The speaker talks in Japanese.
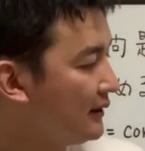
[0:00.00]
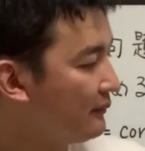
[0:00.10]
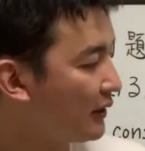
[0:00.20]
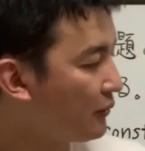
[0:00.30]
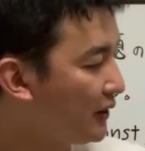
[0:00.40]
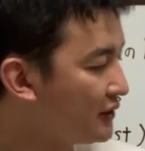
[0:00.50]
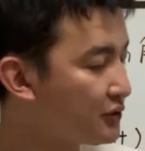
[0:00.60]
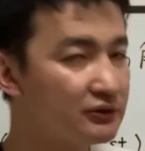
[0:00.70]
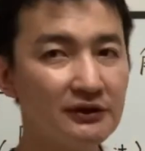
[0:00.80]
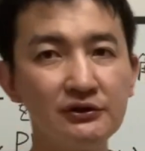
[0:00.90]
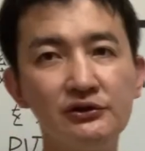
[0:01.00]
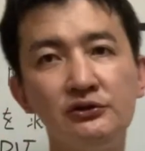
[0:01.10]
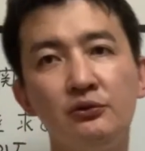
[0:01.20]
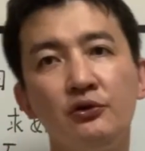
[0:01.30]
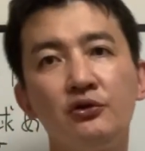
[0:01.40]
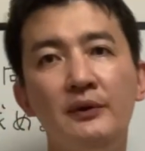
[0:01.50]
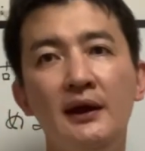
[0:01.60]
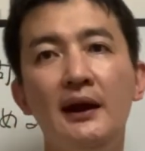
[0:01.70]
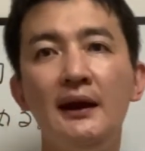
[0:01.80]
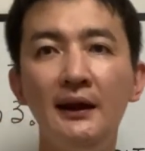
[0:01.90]
まあ、こうやって直接 Q を求め
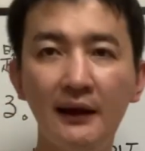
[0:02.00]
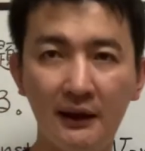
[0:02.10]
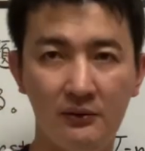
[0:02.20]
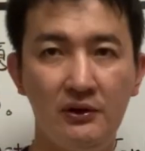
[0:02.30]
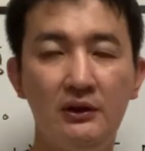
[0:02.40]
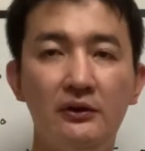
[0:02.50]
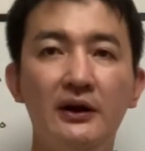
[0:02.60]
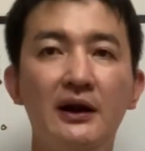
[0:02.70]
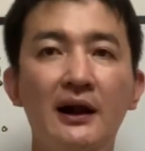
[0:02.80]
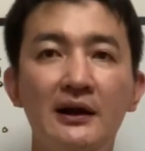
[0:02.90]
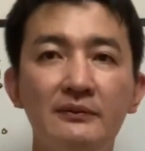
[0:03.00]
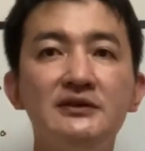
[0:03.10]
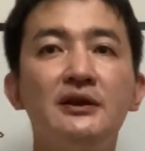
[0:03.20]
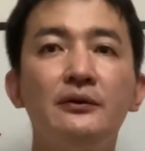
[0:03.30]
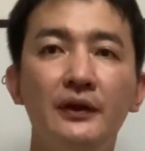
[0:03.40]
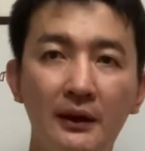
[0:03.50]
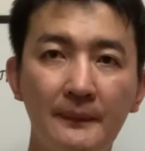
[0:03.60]
られない時ってのはありますけどね。